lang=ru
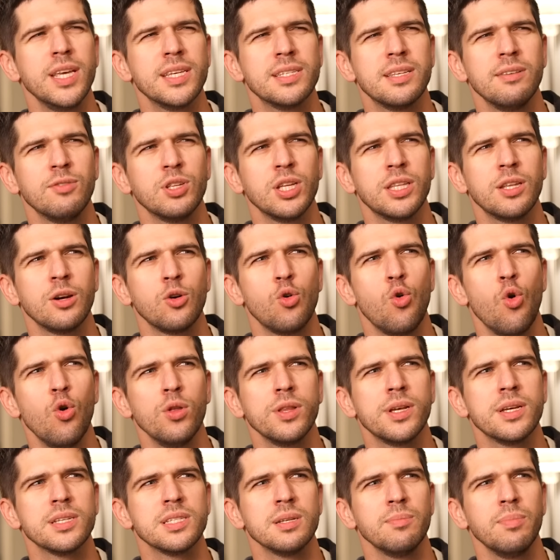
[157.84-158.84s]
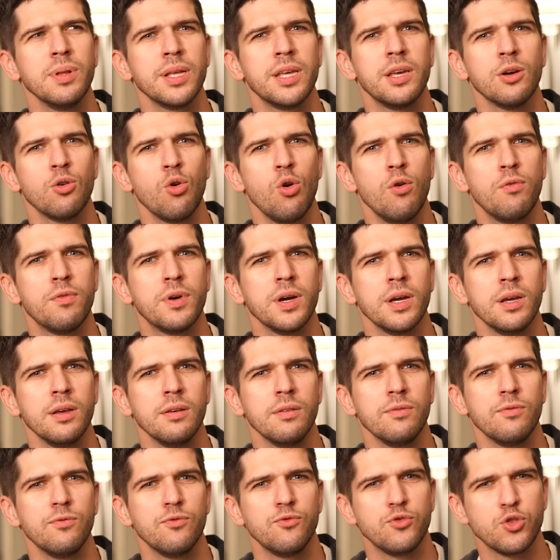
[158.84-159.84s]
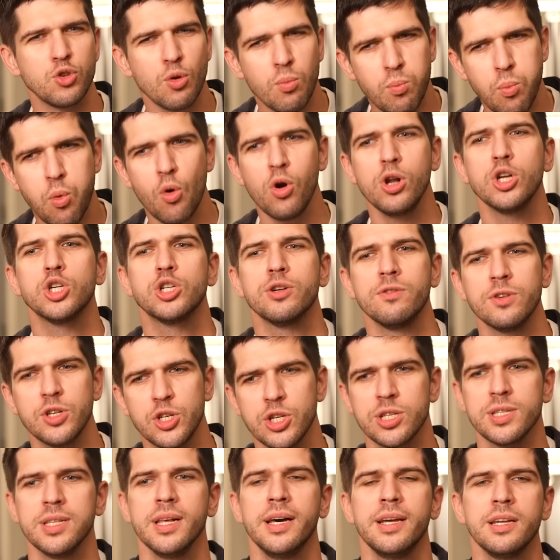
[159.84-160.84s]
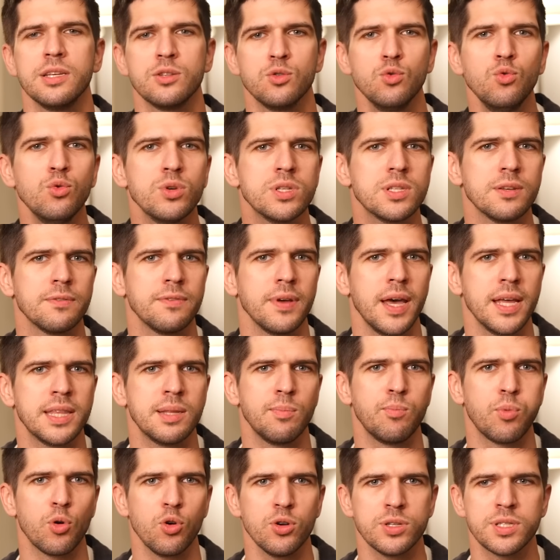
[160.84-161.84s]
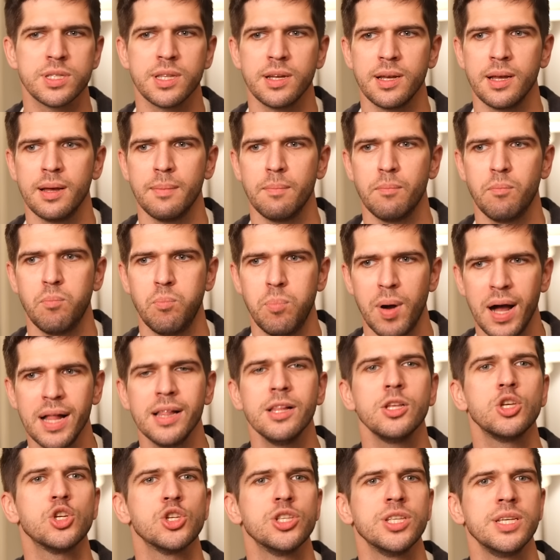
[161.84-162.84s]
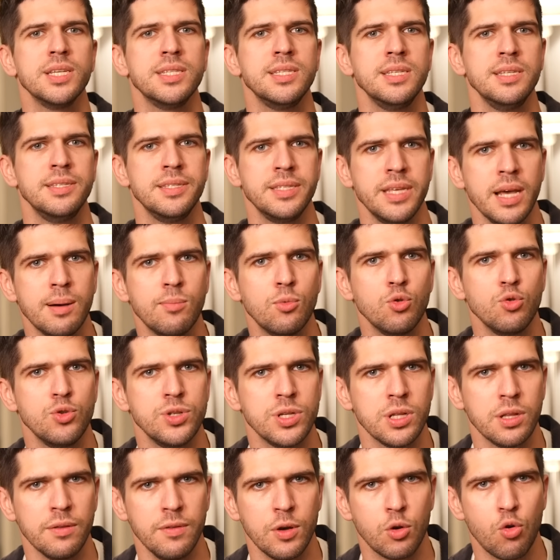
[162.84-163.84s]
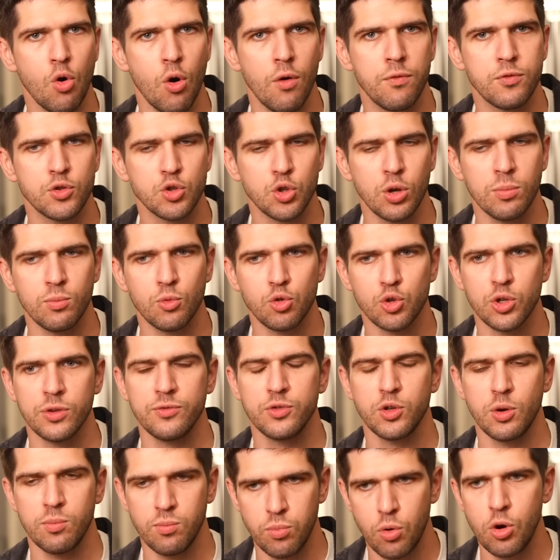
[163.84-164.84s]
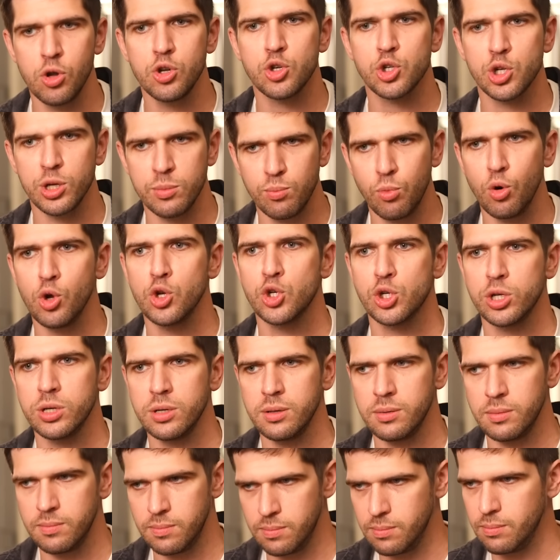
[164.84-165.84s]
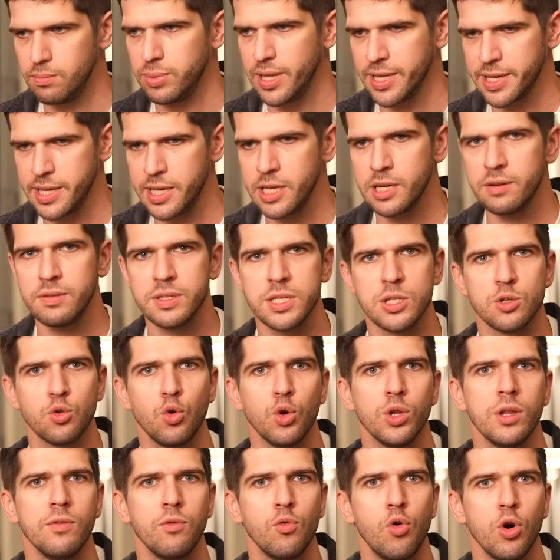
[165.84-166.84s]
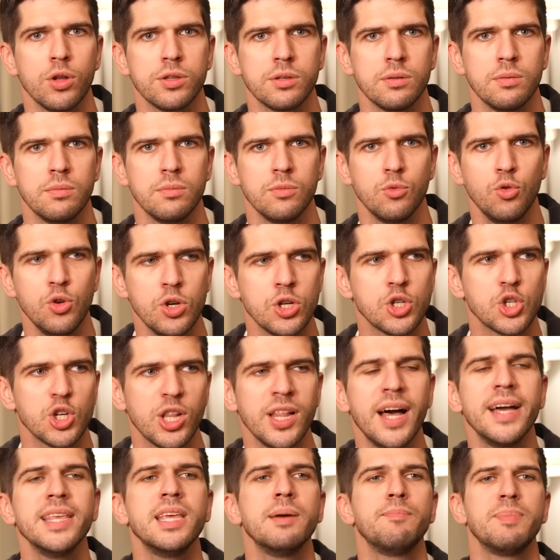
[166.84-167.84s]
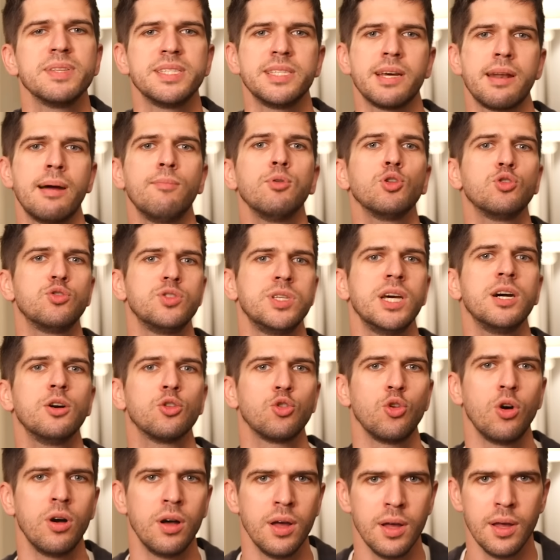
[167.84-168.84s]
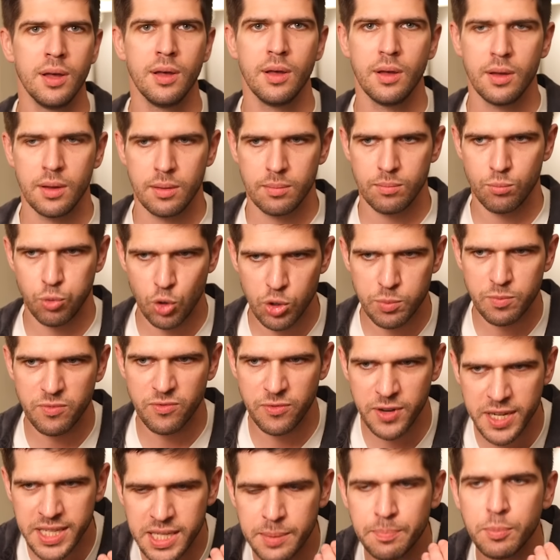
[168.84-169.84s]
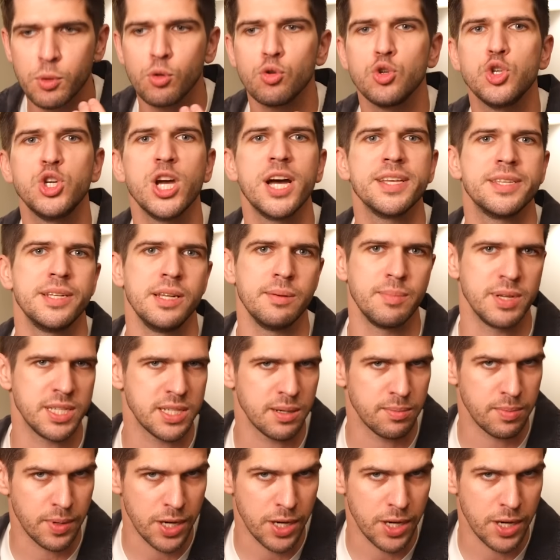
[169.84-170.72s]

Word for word: если вот эта гонка за блокировкой все большего числа ресурсов — это просто палочная система у силовиков, что им нужно все больше и больше блокировать из года в год? Ну и желание подзаработать тех, кто будет выгодополучателем этих